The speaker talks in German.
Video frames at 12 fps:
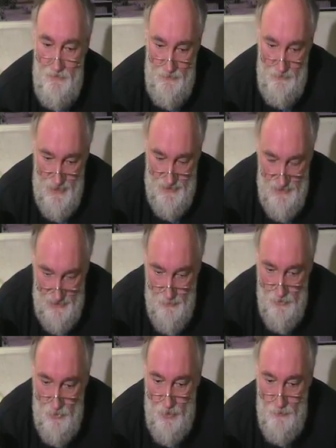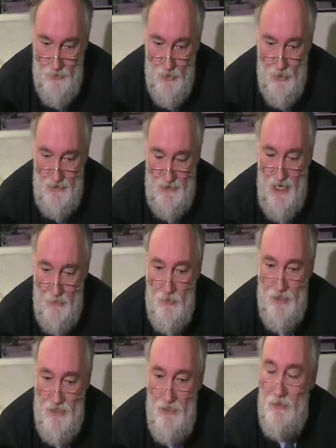wenn wir das nicht hinbekommen, dort eine
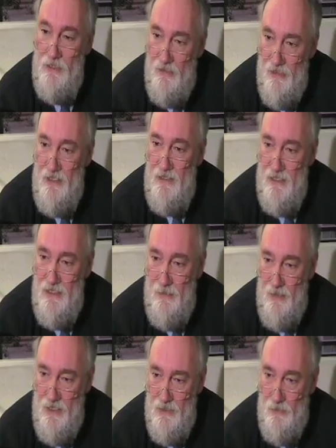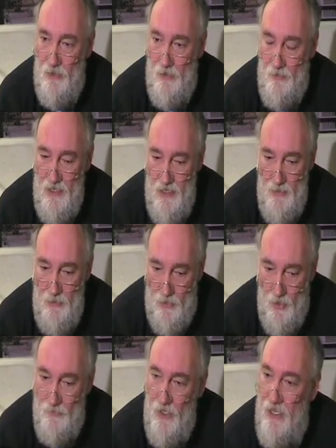Harmonisierung der Wertesysteme hinzubekommen,
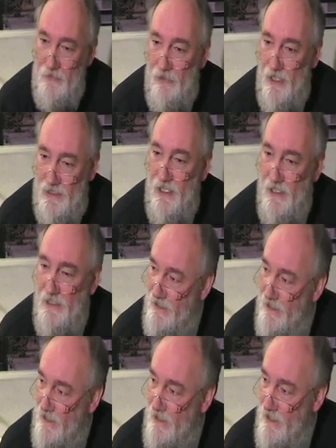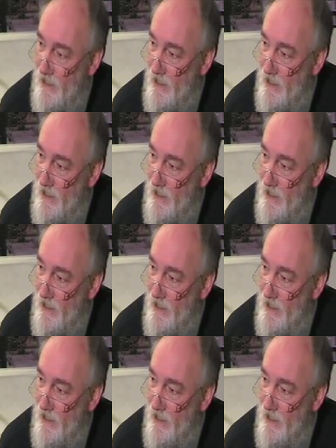bekommen wir einen fraktalen Krieg.